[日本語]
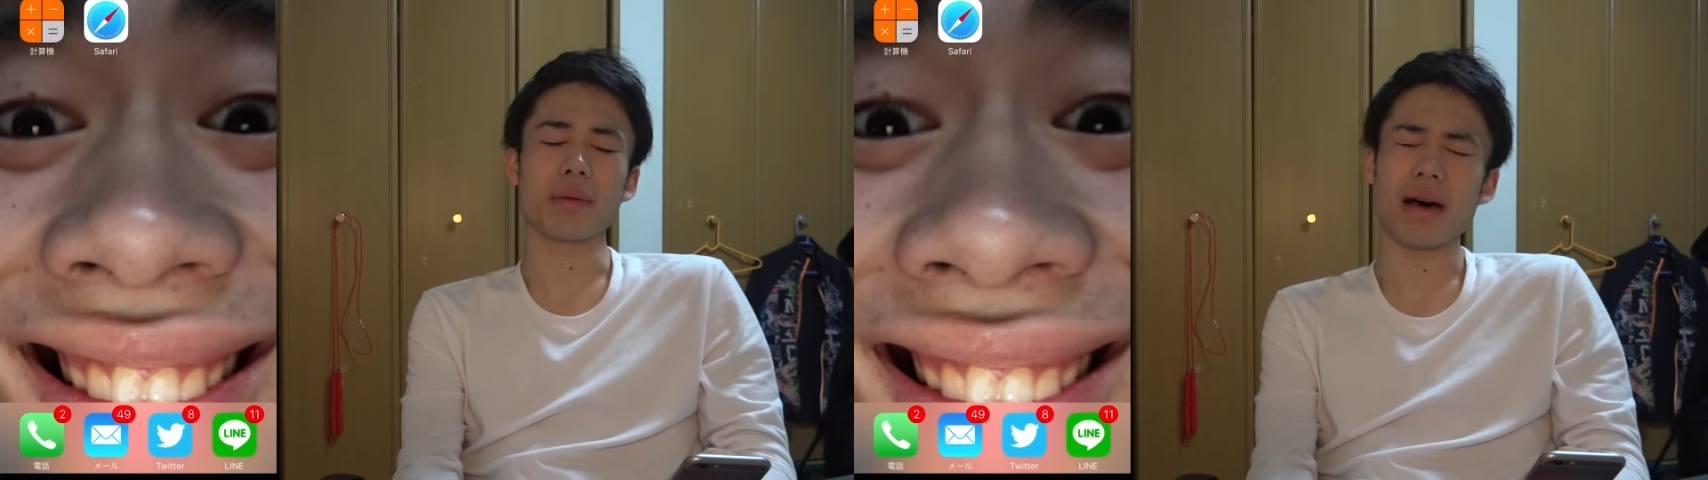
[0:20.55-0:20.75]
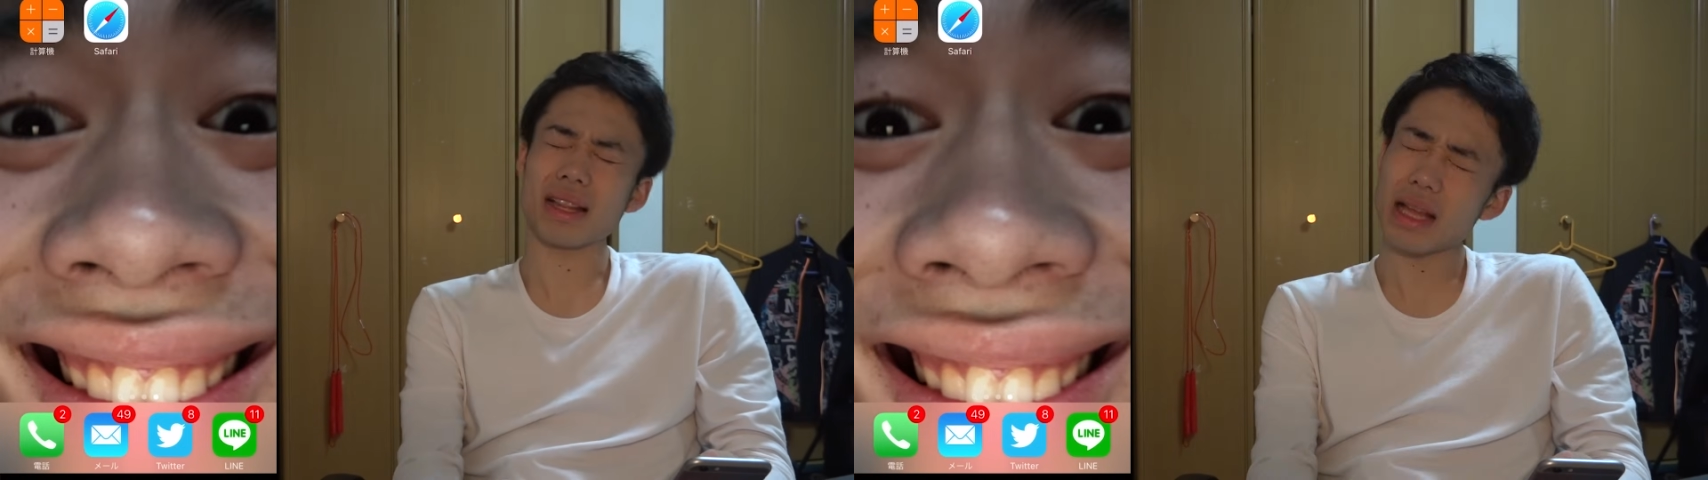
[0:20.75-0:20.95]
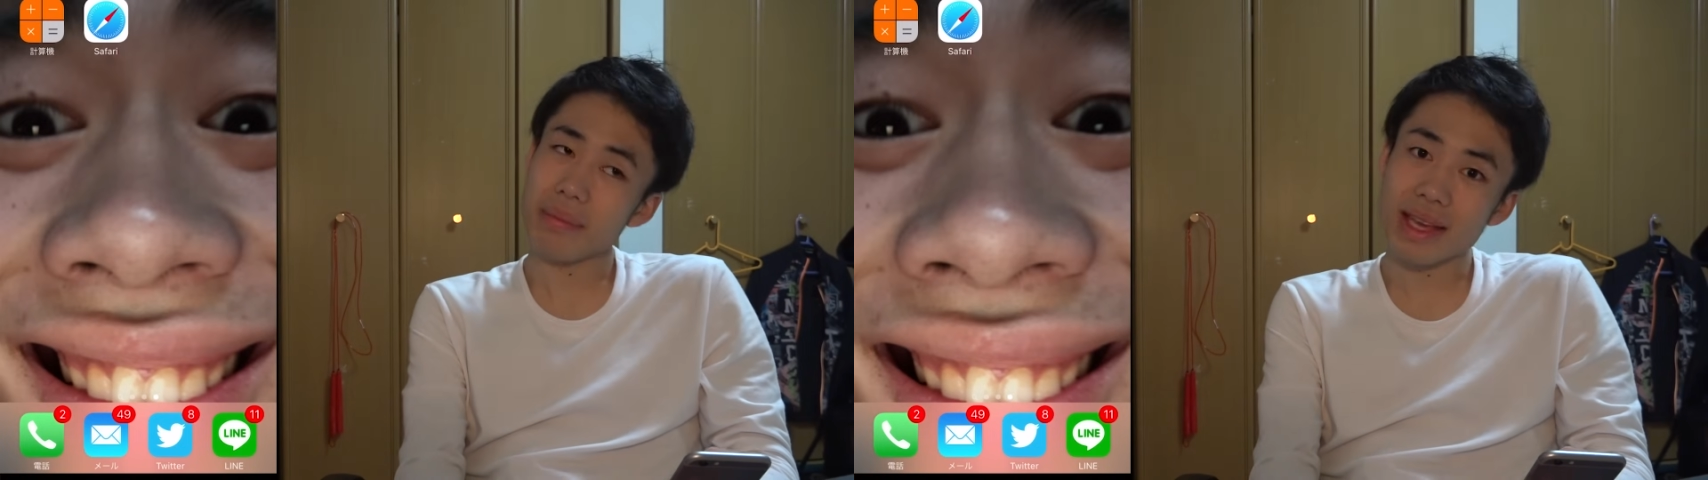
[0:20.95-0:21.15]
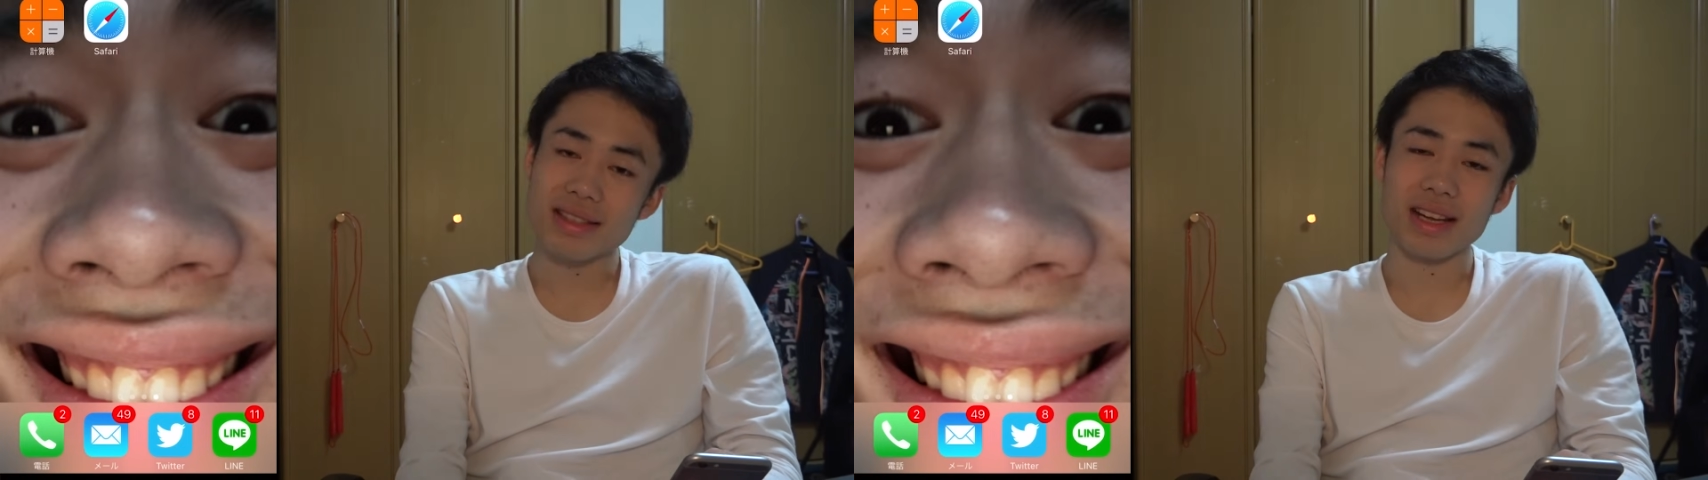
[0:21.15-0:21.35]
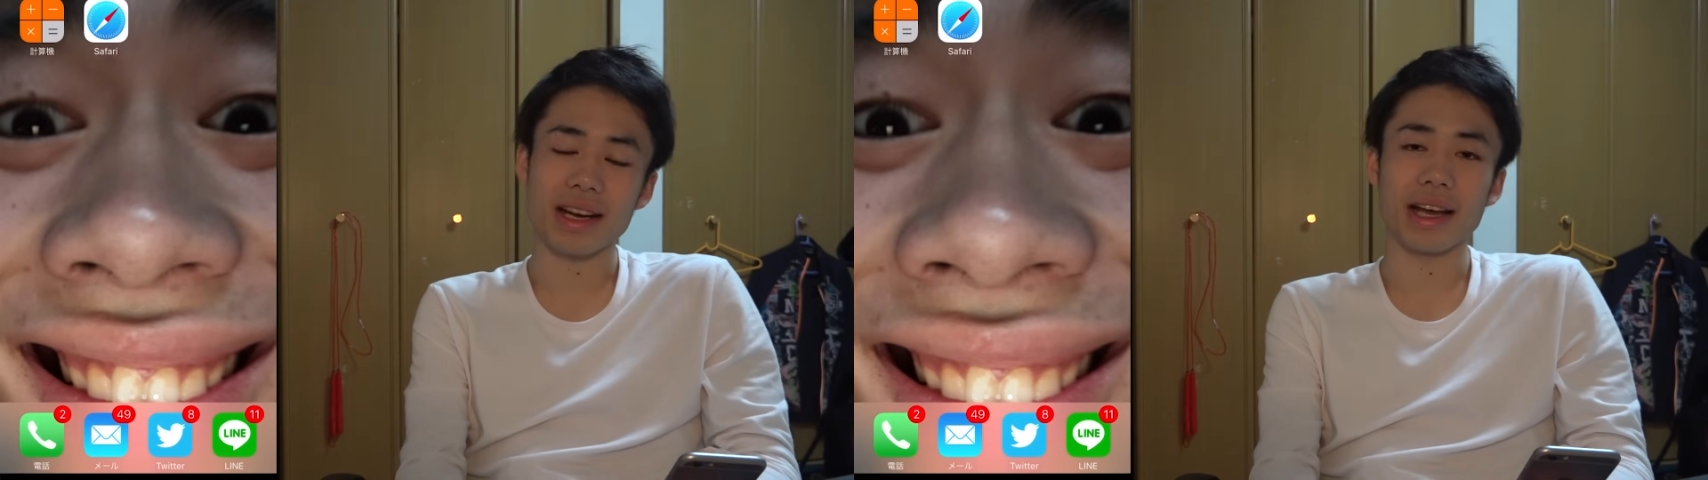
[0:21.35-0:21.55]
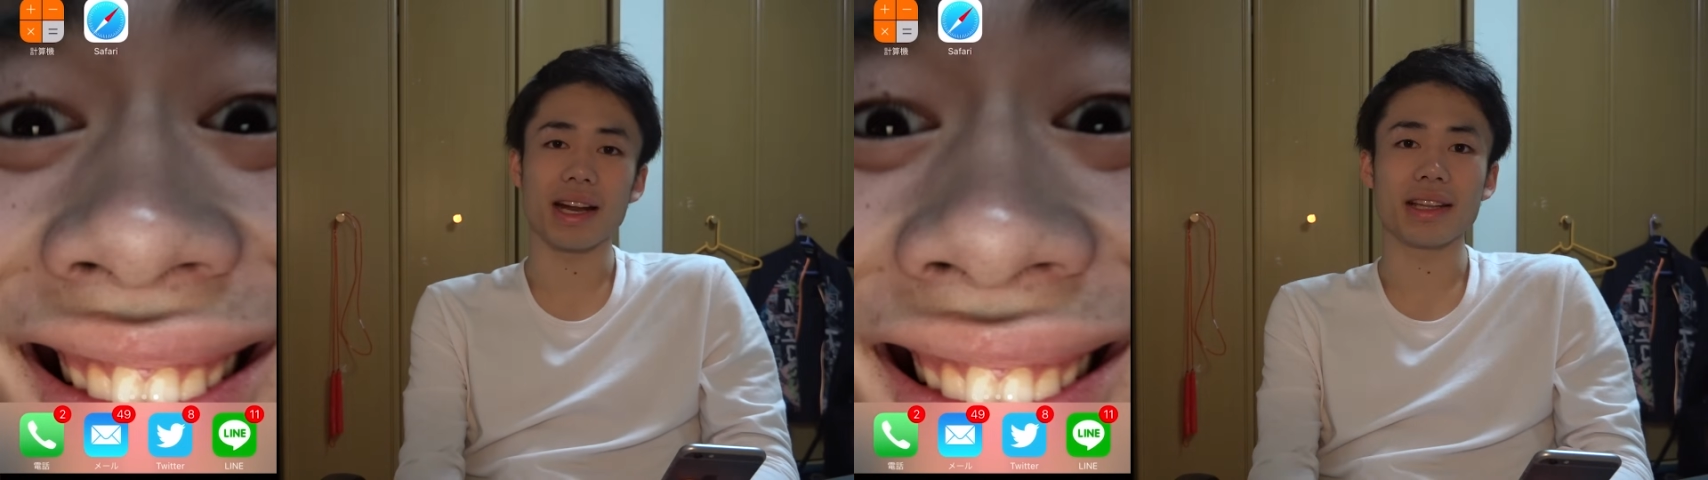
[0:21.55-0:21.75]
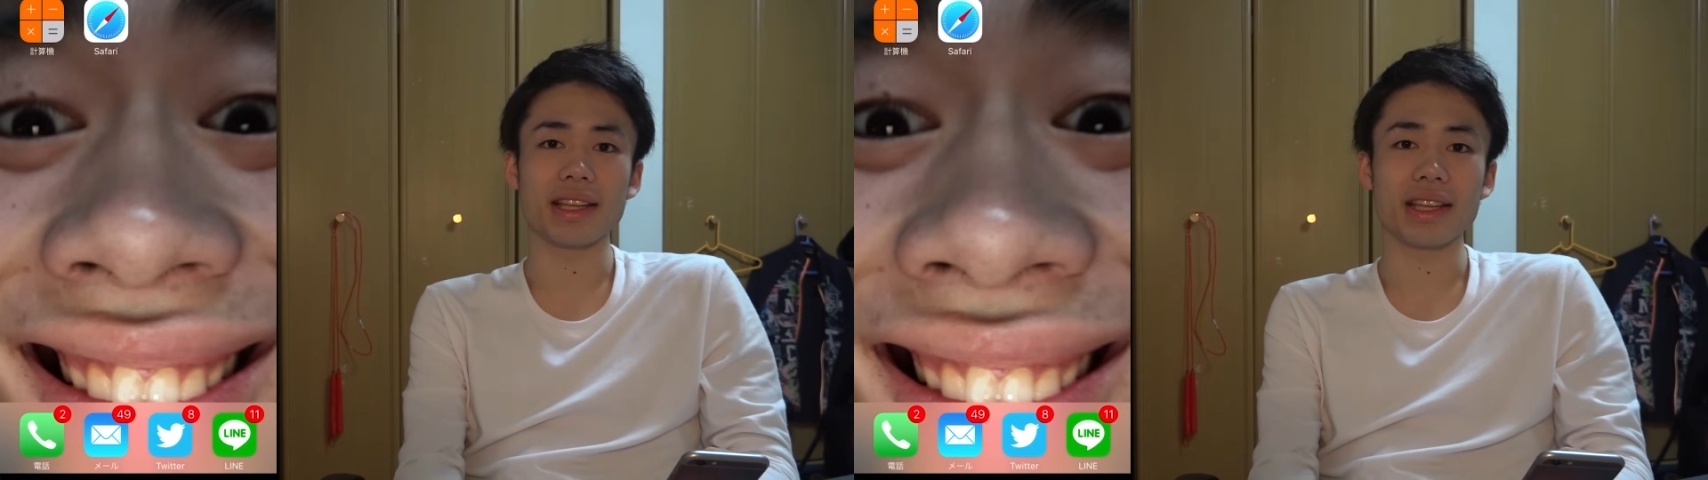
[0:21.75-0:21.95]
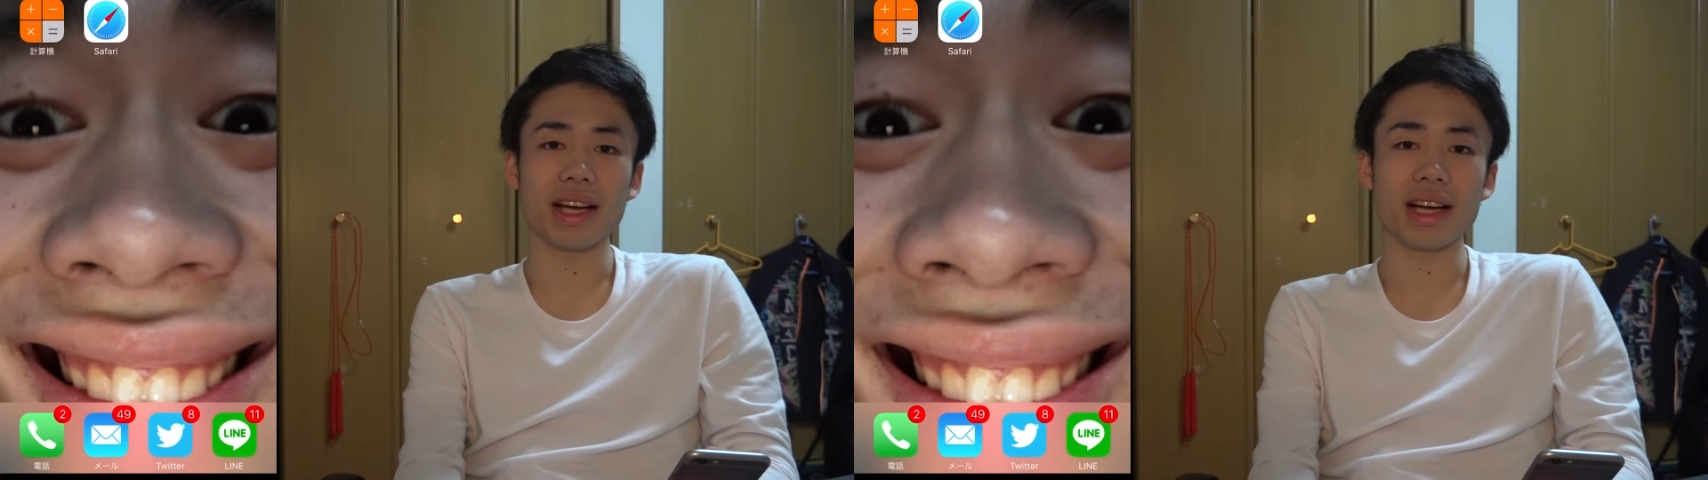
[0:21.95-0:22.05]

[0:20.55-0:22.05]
俺また目疲れなきゃなんねん